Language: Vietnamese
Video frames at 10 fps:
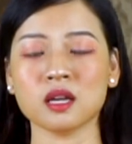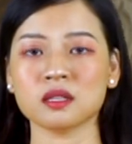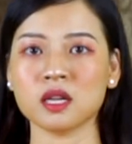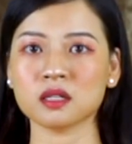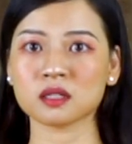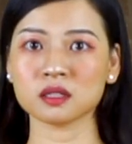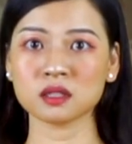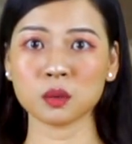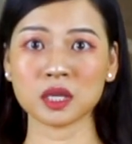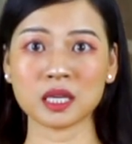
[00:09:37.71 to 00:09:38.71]
nên cứ
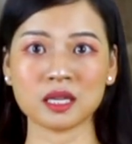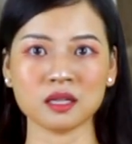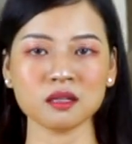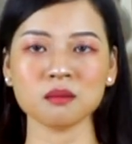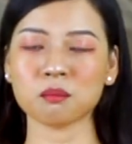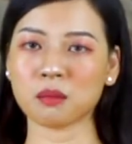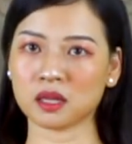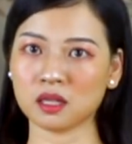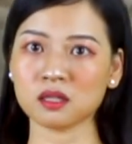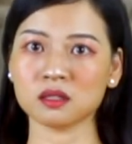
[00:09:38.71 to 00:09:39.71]
tùy ý mà
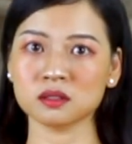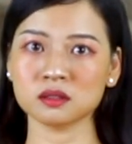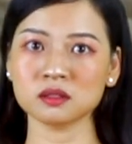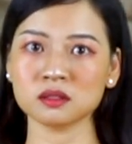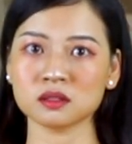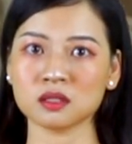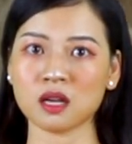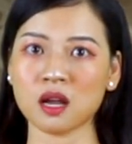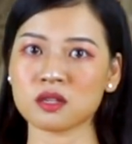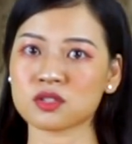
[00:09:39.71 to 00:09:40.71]
thích ứng
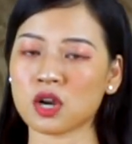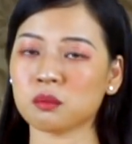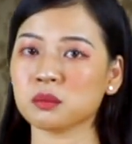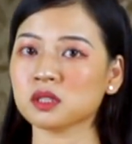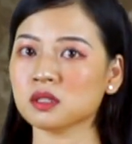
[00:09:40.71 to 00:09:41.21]
trong bức